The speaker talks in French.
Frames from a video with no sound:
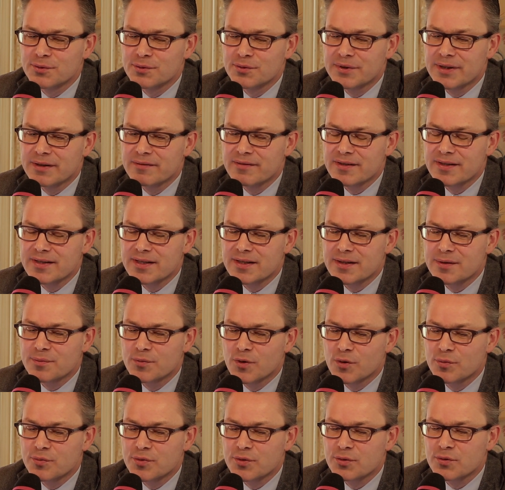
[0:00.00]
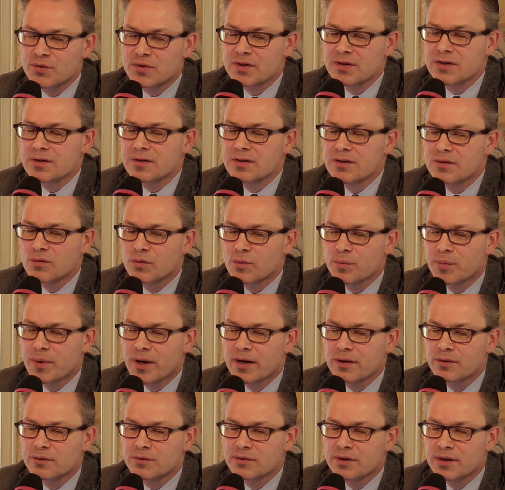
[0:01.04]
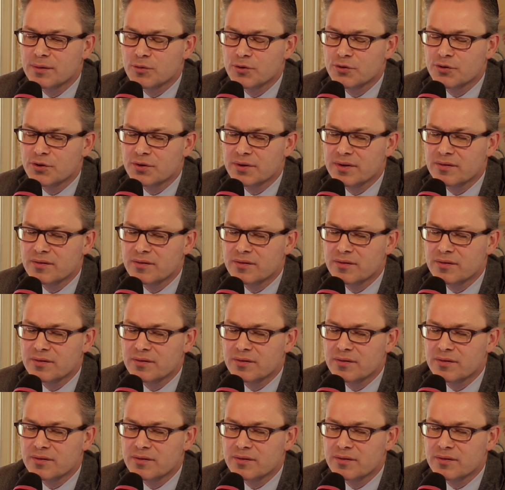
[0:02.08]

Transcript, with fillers: d'investissement puisque on parle d'un montant